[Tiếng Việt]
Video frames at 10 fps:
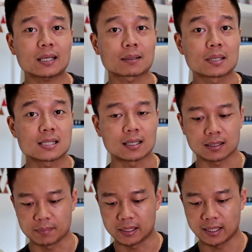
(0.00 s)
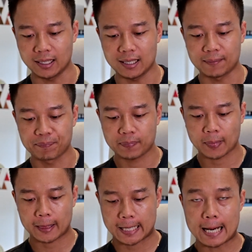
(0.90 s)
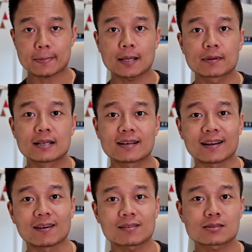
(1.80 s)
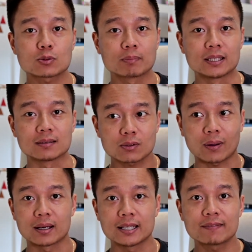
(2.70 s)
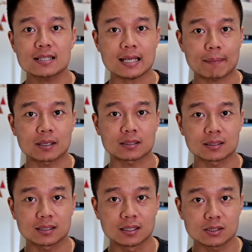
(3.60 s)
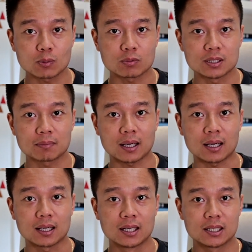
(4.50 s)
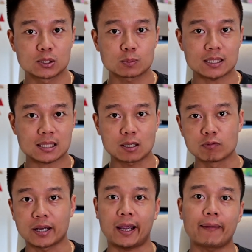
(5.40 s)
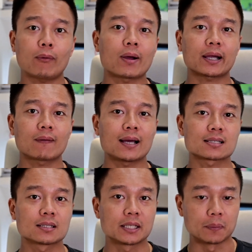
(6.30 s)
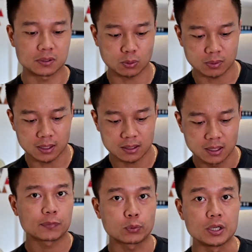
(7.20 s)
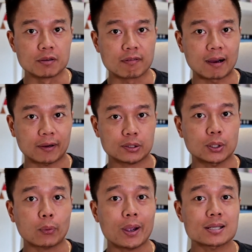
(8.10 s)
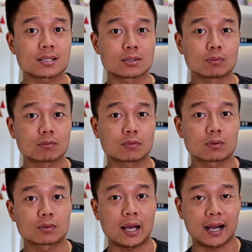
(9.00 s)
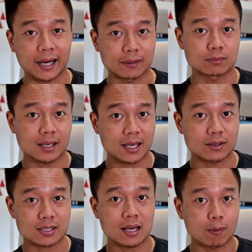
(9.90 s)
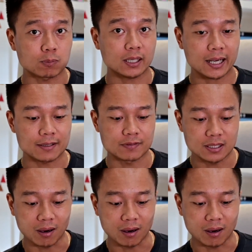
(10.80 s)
mắt đến bây giờ thì mình thấy là cái app library này nó giúp mình quản lý vẫn xem được ứng dụng nhưng mà chúng ta sẽ không phải kéo qua kéo lại rất nhiều ứng dụng nữa tùy vào cái thói quen sử dụng hàng ngày chúng ta nó sẽ học được cái hành vi